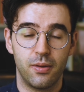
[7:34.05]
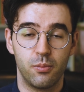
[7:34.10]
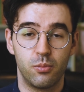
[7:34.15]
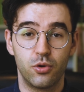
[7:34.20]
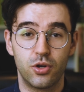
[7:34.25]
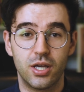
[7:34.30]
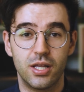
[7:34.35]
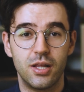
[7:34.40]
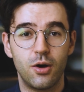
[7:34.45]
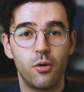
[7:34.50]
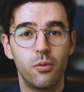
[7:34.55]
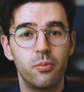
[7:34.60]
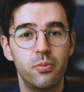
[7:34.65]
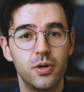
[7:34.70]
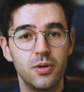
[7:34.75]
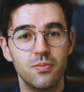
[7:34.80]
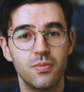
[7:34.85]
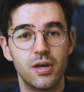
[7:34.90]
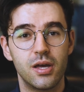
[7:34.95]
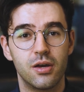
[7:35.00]
Porque ele é o
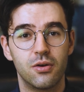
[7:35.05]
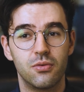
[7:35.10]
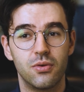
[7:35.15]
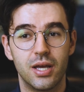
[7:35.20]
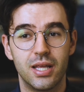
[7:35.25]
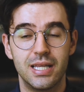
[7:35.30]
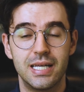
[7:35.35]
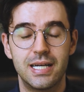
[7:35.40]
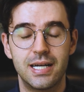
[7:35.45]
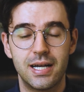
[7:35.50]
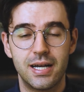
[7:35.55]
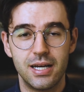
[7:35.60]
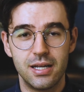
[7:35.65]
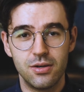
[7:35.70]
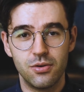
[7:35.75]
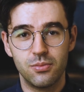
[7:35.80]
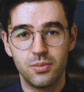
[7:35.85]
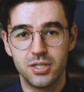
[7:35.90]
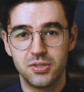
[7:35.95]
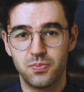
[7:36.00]
primeiro, ele
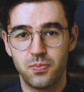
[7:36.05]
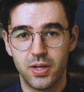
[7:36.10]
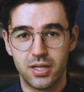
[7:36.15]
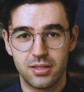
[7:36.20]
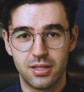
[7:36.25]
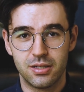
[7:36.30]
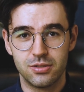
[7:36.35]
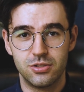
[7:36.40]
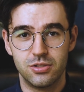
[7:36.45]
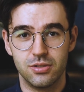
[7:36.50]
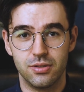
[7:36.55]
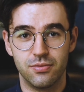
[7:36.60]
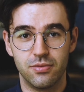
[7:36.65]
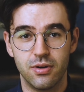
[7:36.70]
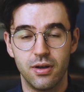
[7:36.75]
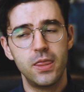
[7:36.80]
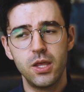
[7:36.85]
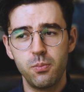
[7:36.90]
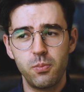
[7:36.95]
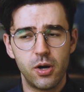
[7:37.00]
cria uma
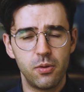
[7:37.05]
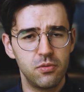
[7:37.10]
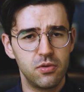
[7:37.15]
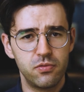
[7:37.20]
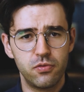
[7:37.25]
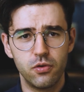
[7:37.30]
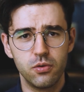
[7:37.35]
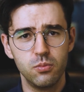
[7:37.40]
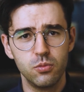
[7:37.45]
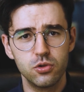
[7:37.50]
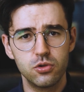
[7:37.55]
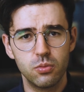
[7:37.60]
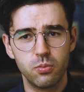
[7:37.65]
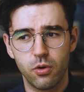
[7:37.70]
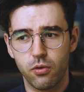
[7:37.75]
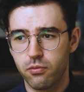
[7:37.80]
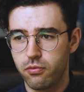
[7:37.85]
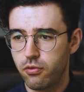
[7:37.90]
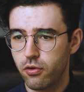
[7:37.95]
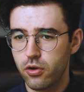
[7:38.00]
expectativa. E para mim foi muito
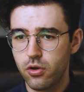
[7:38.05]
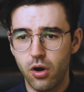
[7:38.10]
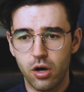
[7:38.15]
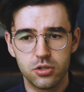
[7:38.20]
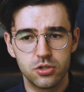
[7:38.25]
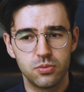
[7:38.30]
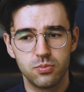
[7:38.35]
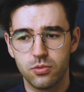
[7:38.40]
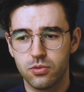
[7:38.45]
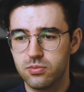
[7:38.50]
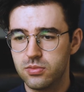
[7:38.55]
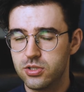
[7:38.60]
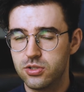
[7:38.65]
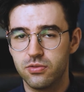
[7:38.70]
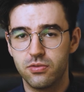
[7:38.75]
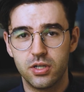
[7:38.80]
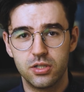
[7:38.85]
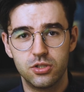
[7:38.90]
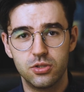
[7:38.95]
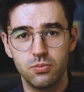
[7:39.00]
bom, foi ótimo, me
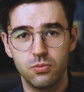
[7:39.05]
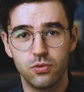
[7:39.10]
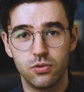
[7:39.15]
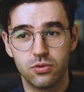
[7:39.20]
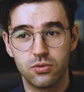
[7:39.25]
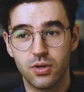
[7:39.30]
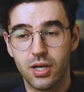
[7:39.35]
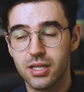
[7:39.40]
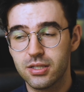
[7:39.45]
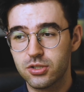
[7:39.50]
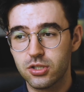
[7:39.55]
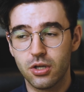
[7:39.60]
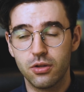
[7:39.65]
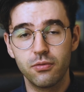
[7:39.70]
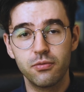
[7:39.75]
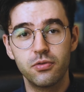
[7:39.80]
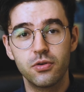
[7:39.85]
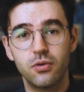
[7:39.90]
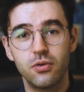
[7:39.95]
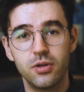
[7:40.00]
diverti muito. Ele só
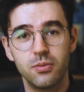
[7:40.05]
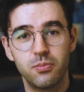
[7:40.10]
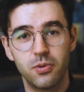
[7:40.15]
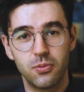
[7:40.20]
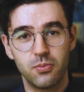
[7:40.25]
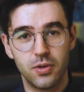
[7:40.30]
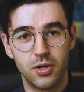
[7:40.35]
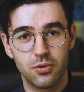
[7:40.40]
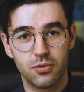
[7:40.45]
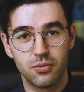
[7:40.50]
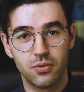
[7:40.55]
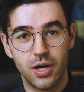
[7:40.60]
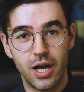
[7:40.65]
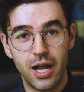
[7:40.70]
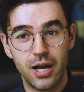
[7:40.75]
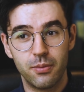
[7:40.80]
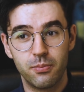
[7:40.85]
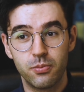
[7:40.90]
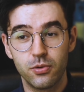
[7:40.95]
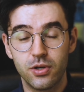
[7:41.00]
não ficou em primeiro
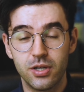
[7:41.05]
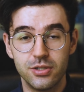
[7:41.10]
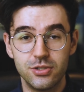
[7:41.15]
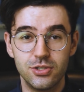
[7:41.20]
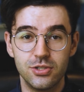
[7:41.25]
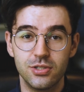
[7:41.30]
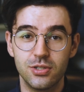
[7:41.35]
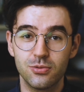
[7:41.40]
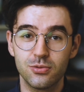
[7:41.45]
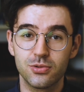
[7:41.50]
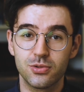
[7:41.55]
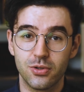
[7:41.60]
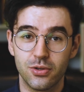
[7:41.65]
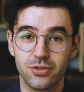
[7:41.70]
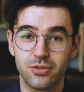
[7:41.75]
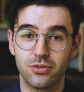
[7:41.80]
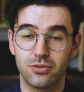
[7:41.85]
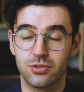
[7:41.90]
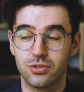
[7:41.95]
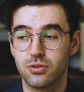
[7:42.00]
lugar porque tinha os
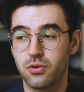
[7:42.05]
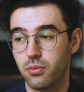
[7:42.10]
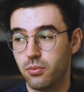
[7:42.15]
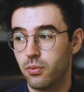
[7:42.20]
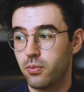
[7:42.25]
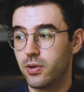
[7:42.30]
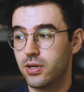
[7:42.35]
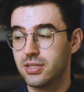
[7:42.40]
outros, como